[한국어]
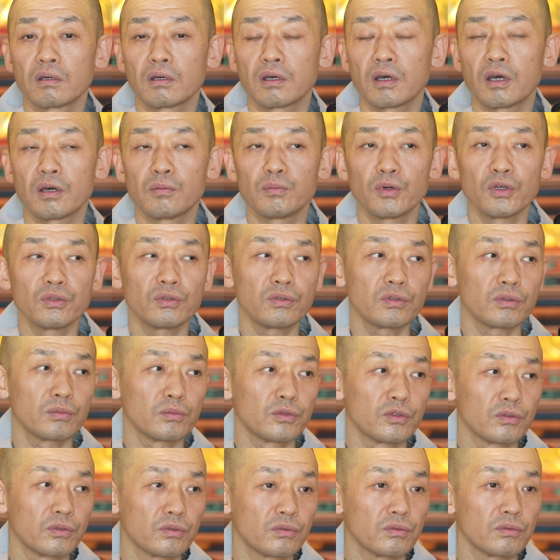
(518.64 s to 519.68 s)
한
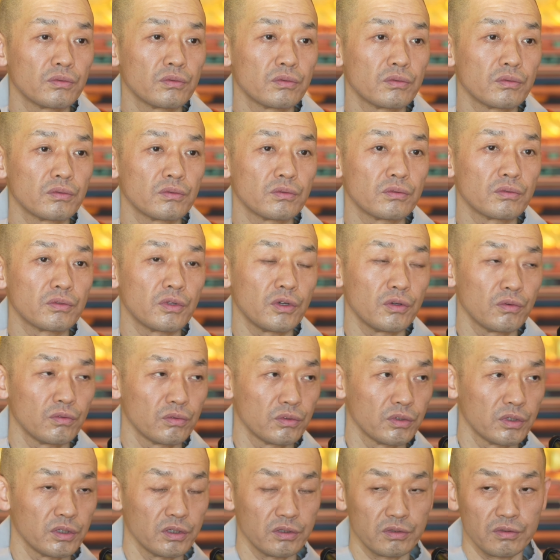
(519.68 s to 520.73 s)
번쯤은
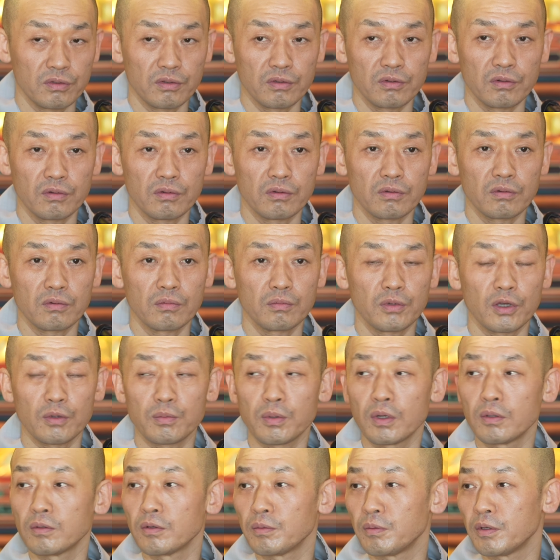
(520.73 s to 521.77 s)
대웅전에서
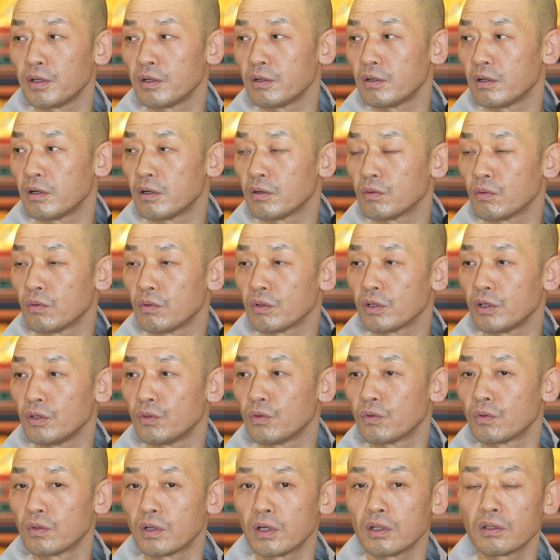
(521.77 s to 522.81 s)
108배를 하고
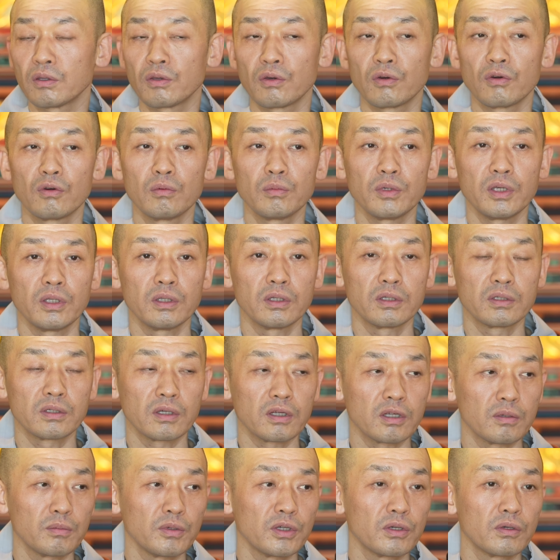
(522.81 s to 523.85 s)
기도를 한 경험이 있는
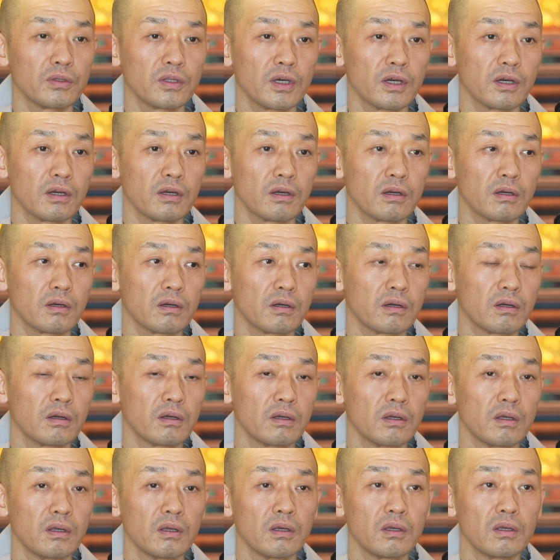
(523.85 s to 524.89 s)
사람이거나
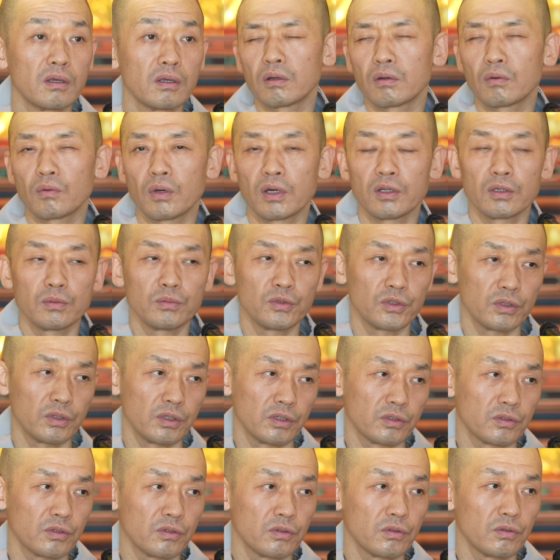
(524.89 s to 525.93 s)

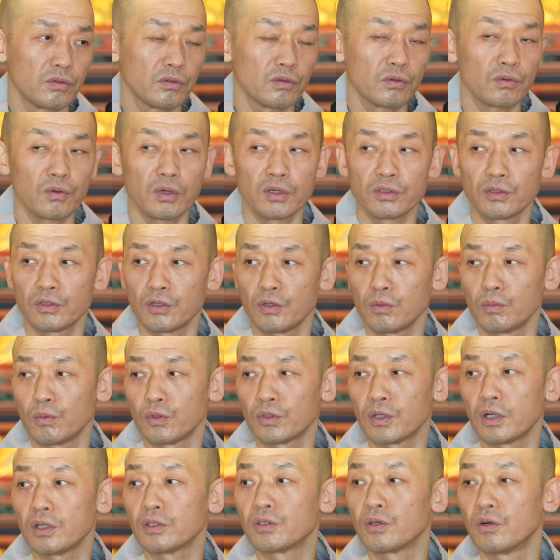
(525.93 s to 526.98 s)
관음전에서
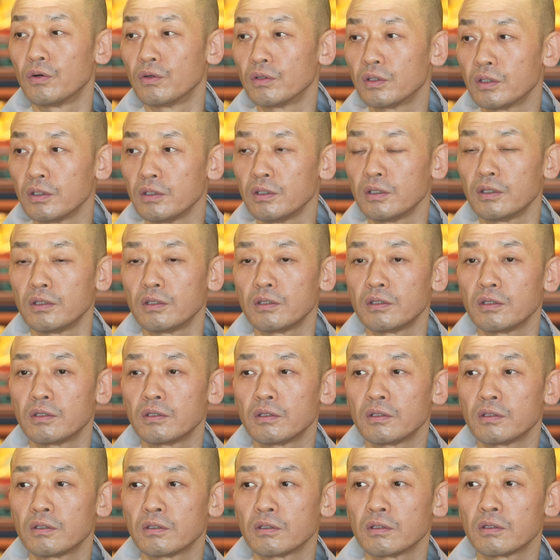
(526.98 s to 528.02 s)
관세음보살 정근을
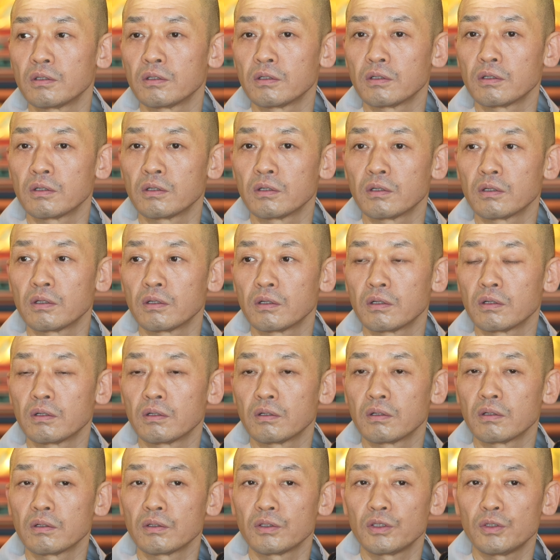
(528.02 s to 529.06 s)

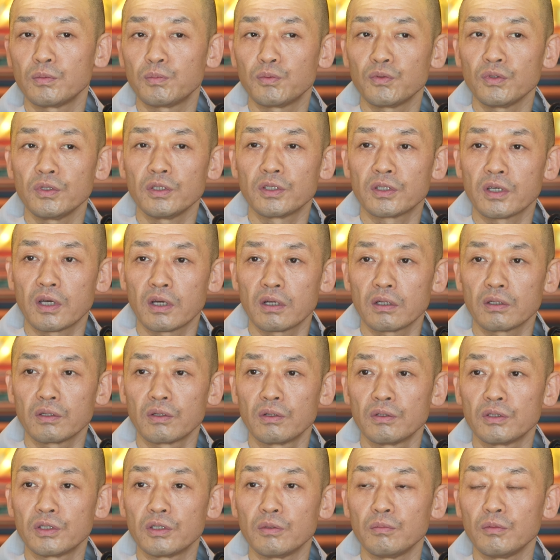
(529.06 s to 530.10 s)
10분 이상
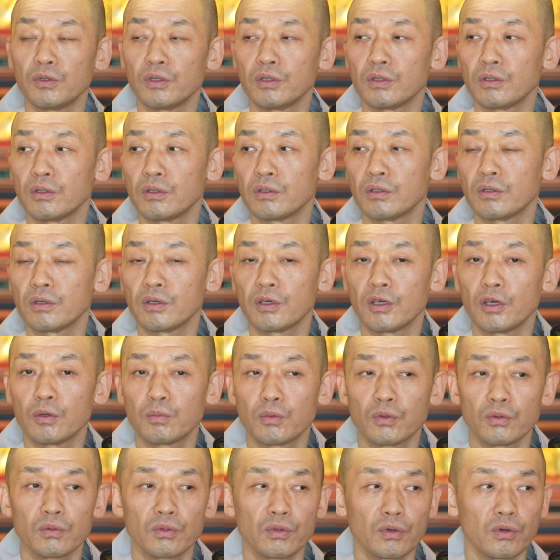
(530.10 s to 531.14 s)
열심히
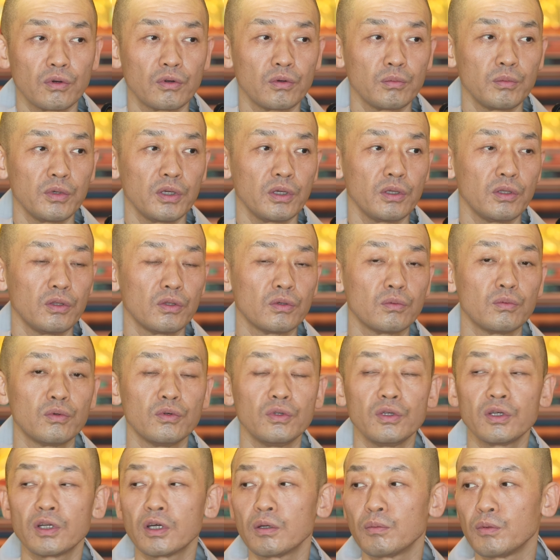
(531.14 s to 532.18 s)
해본 경험이 있는
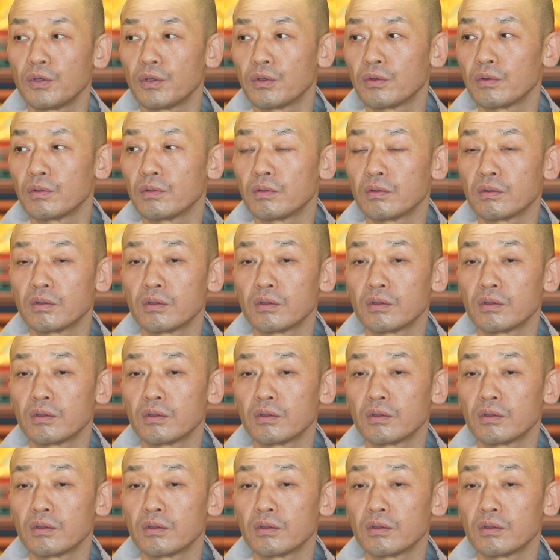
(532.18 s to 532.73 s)
분이라면